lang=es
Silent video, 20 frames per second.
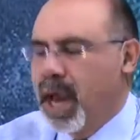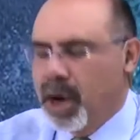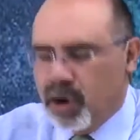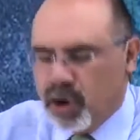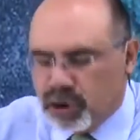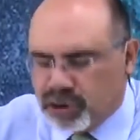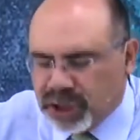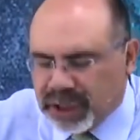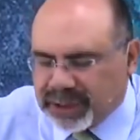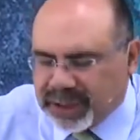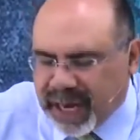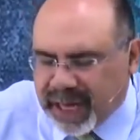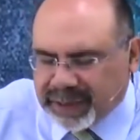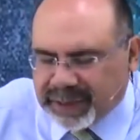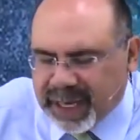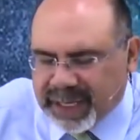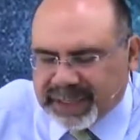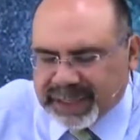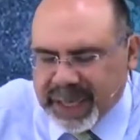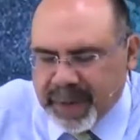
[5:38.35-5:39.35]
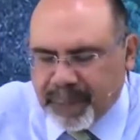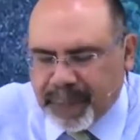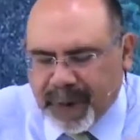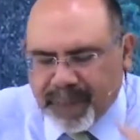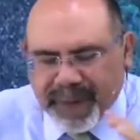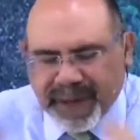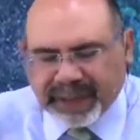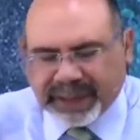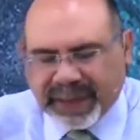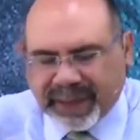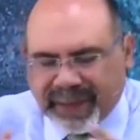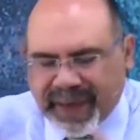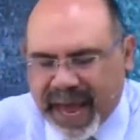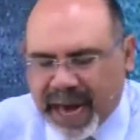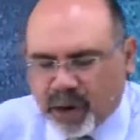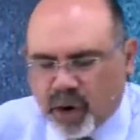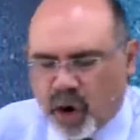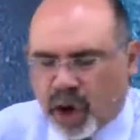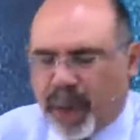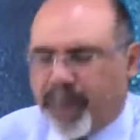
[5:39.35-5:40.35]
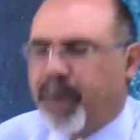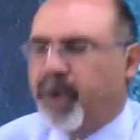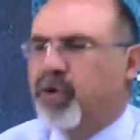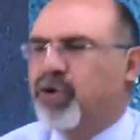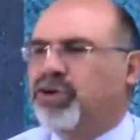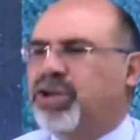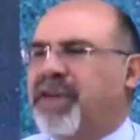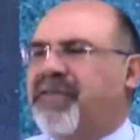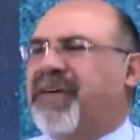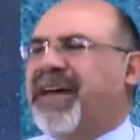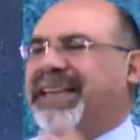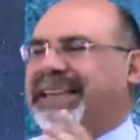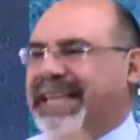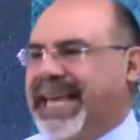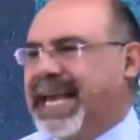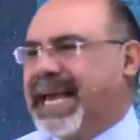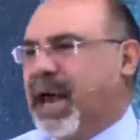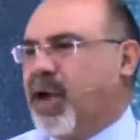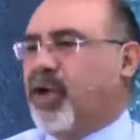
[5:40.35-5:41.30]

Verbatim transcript: No se trata simplemente de algo que produce fatiga.